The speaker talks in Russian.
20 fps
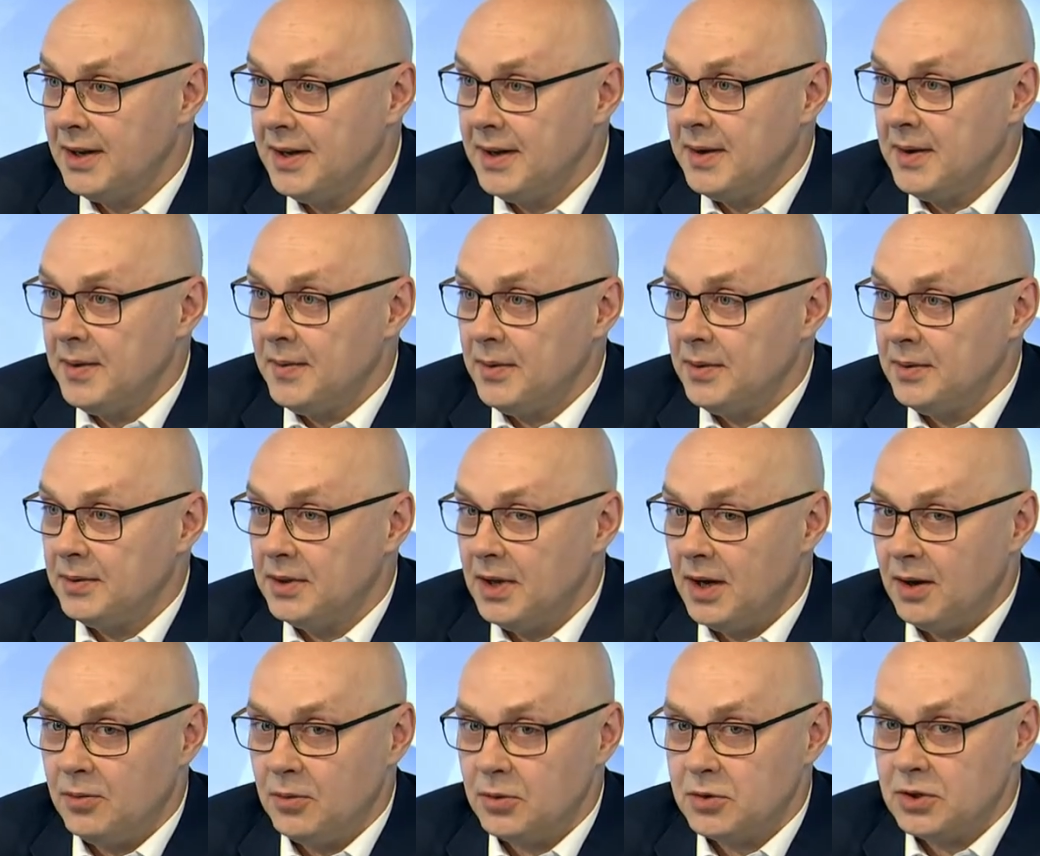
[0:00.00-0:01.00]
Да.
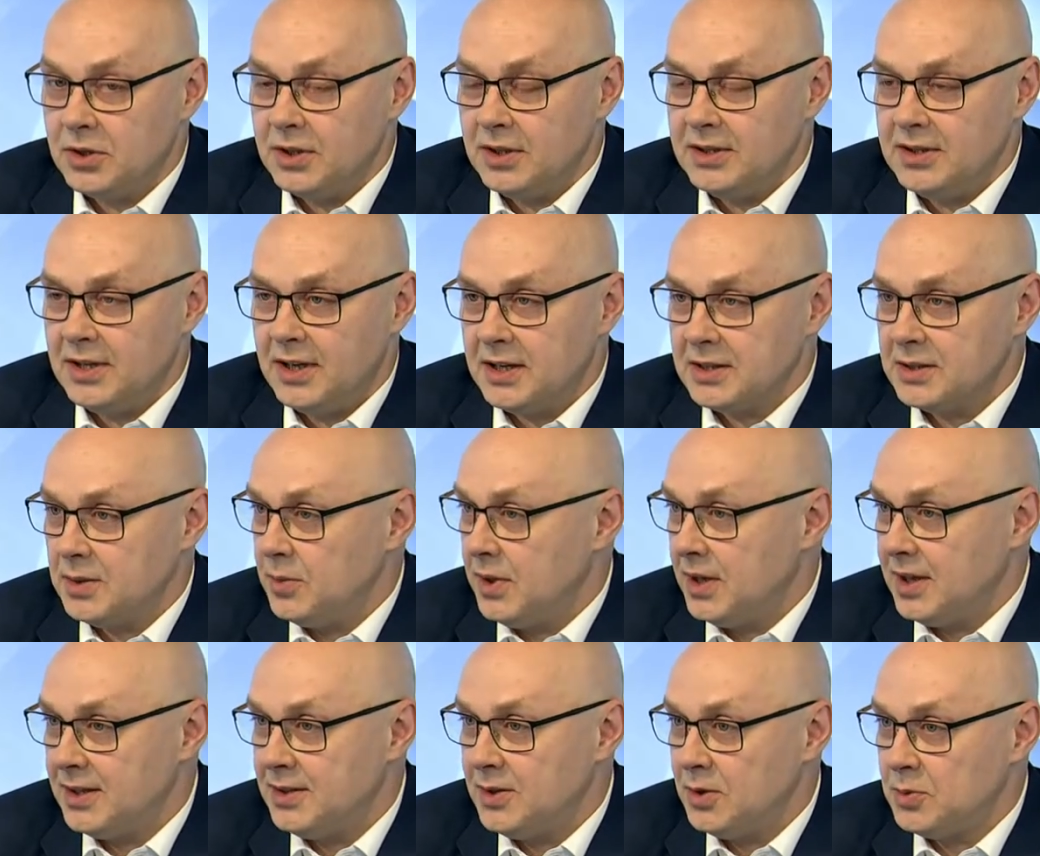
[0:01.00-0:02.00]
Да, в очень интересном,
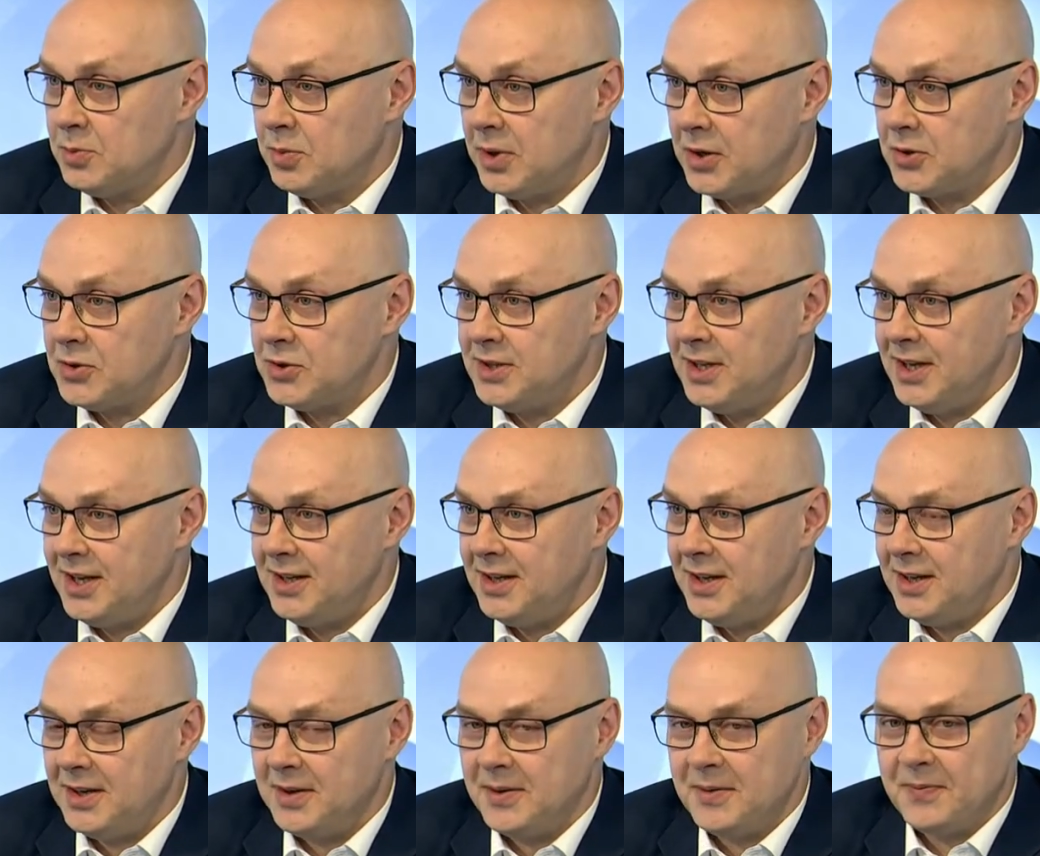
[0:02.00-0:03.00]
я надеюсь,
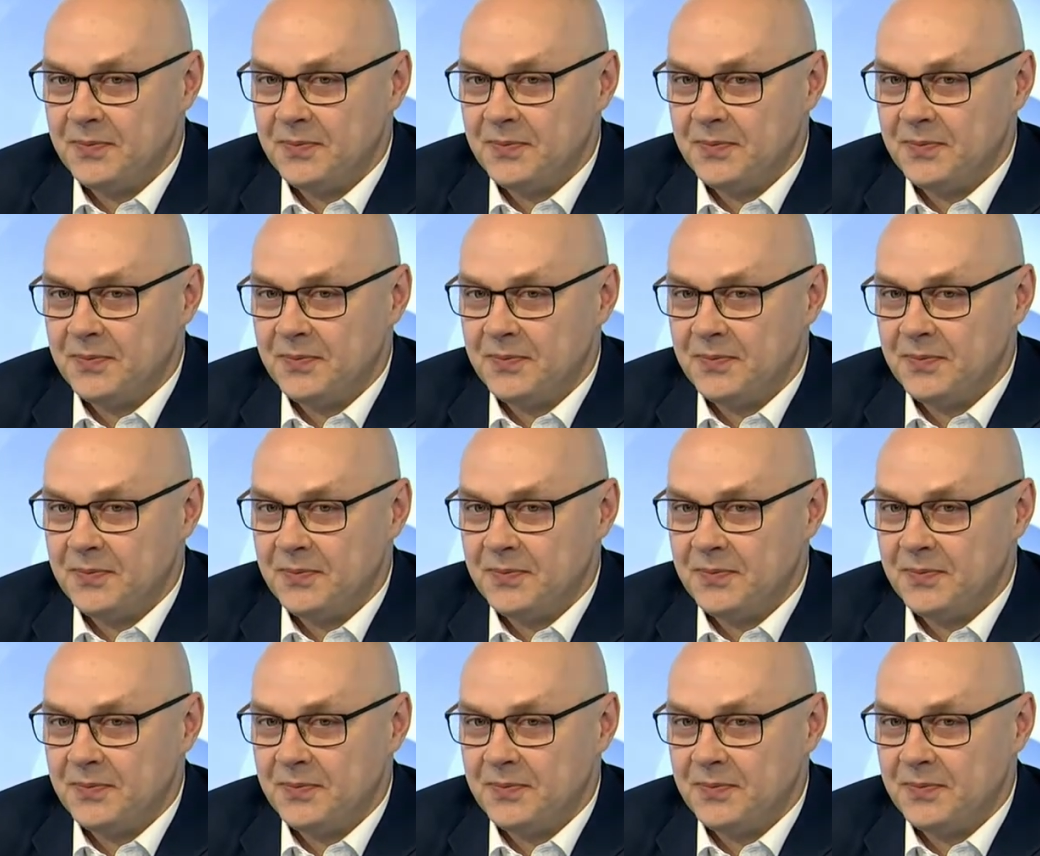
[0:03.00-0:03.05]
прочтении.